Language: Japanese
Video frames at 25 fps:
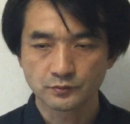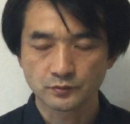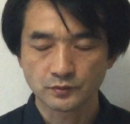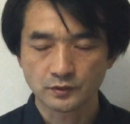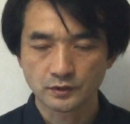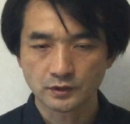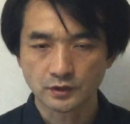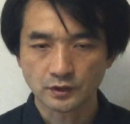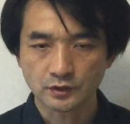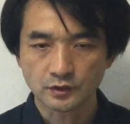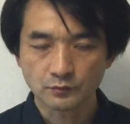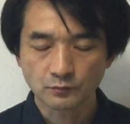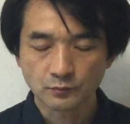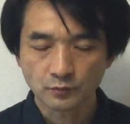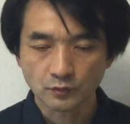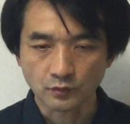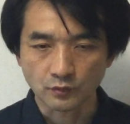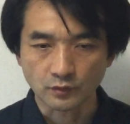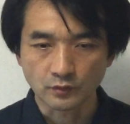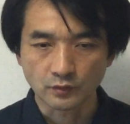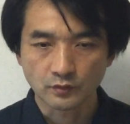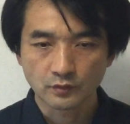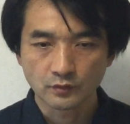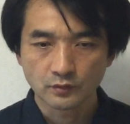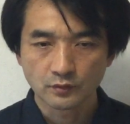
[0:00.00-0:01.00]
分は何
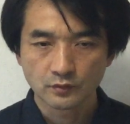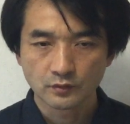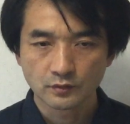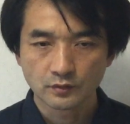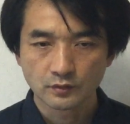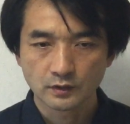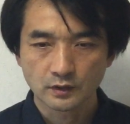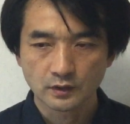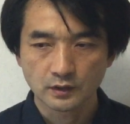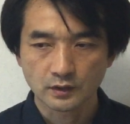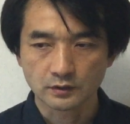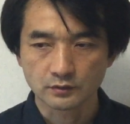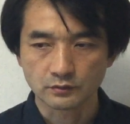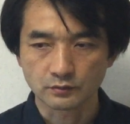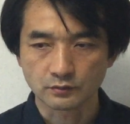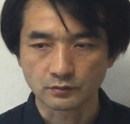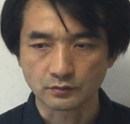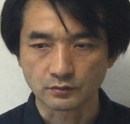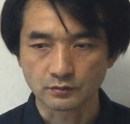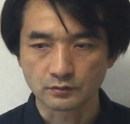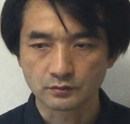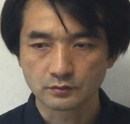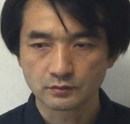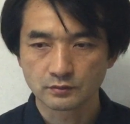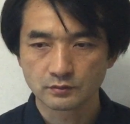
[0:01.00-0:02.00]
もあ
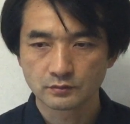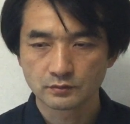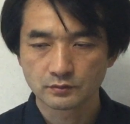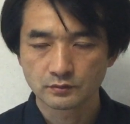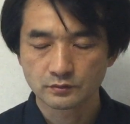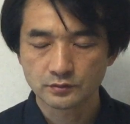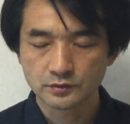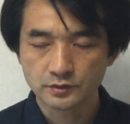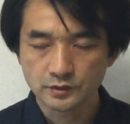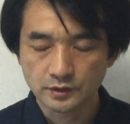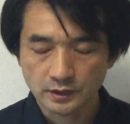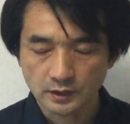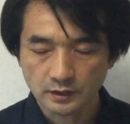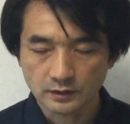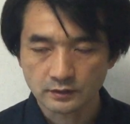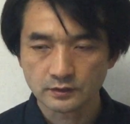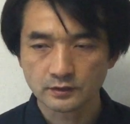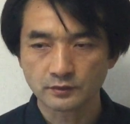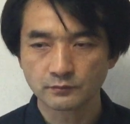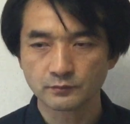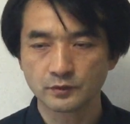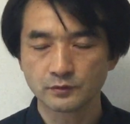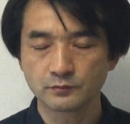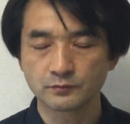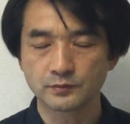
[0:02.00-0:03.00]
の悔い
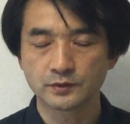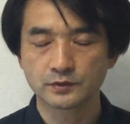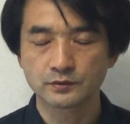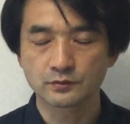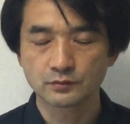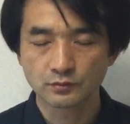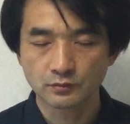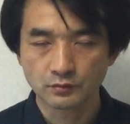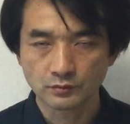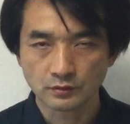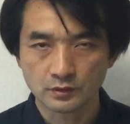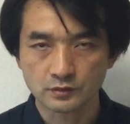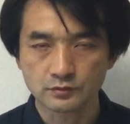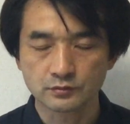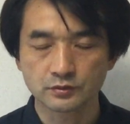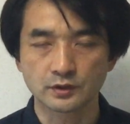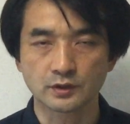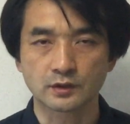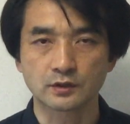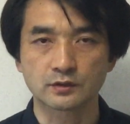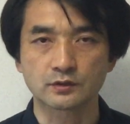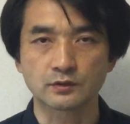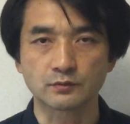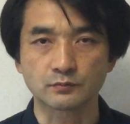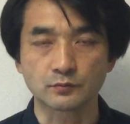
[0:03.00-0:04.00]
改めるべきところは悔
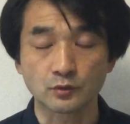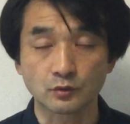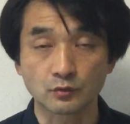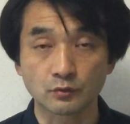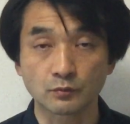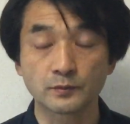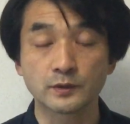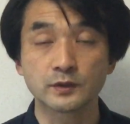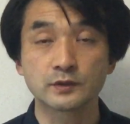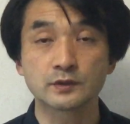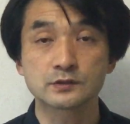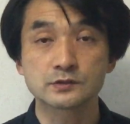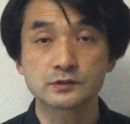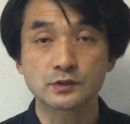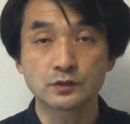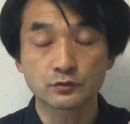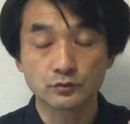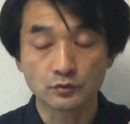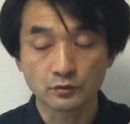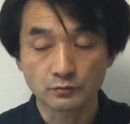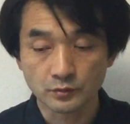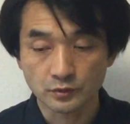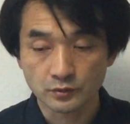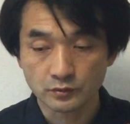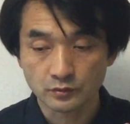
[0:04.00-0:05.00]
い改めて、ごめんなさいと
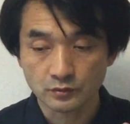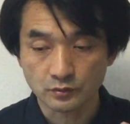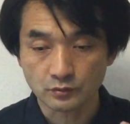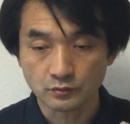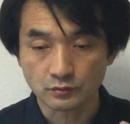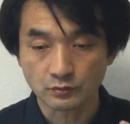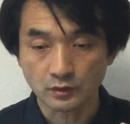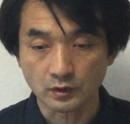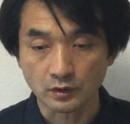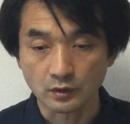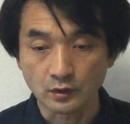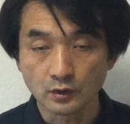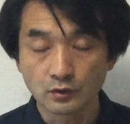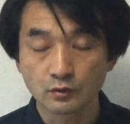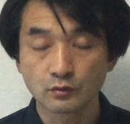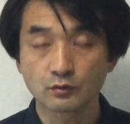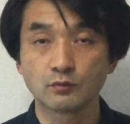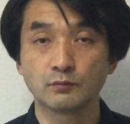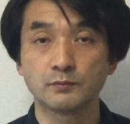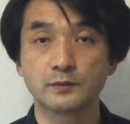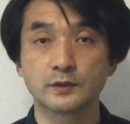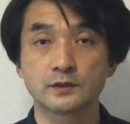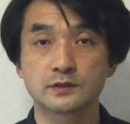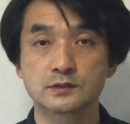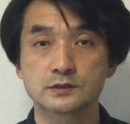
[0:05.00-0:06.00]
言うべきところはご
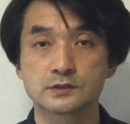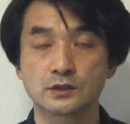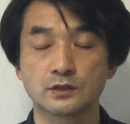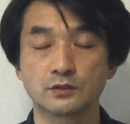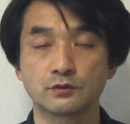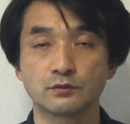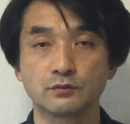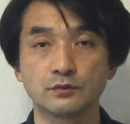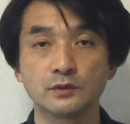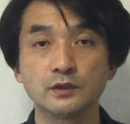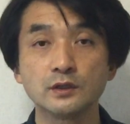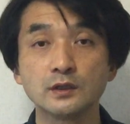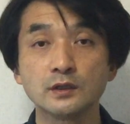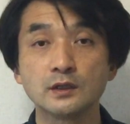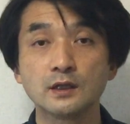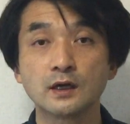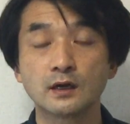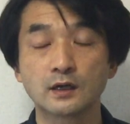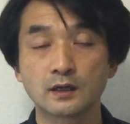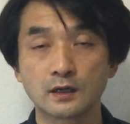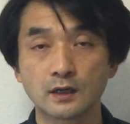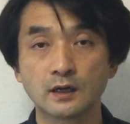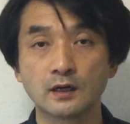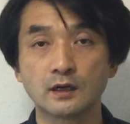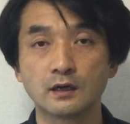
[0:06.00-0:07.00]
めんなさいと言いな
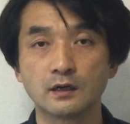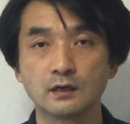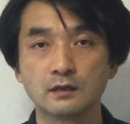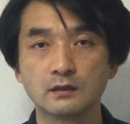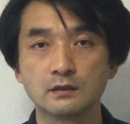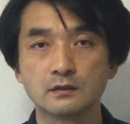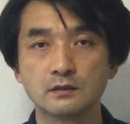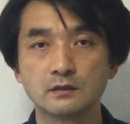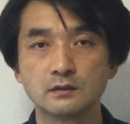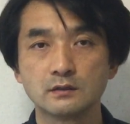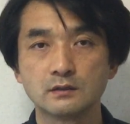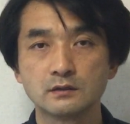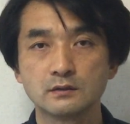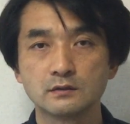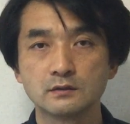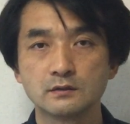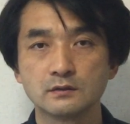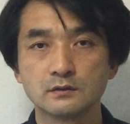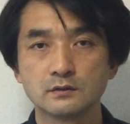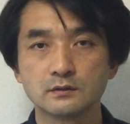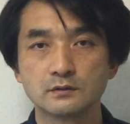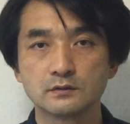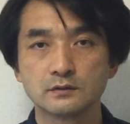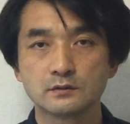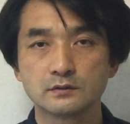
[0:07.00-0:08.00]
がら、
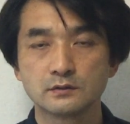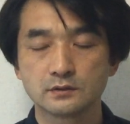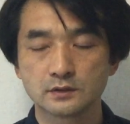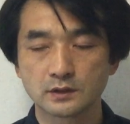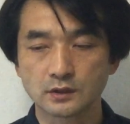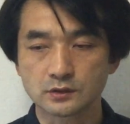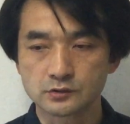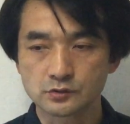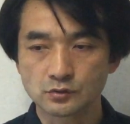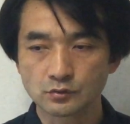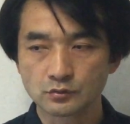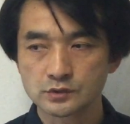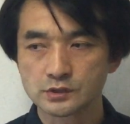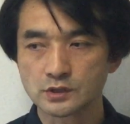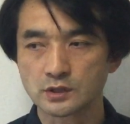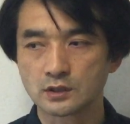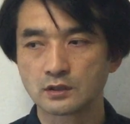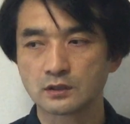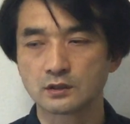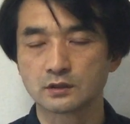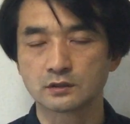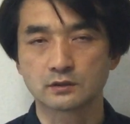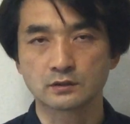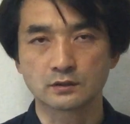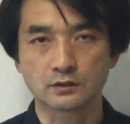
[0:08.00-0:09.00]
いやそうじゃな
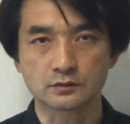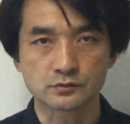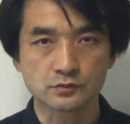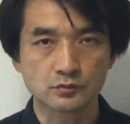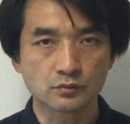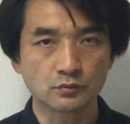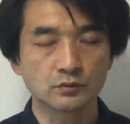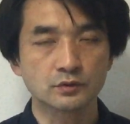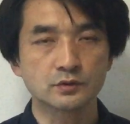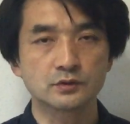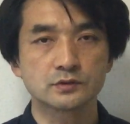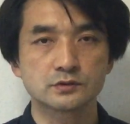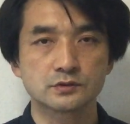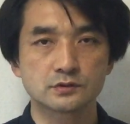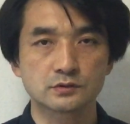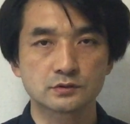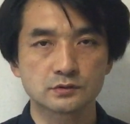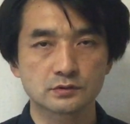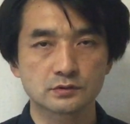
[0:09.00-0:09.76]
かった、そう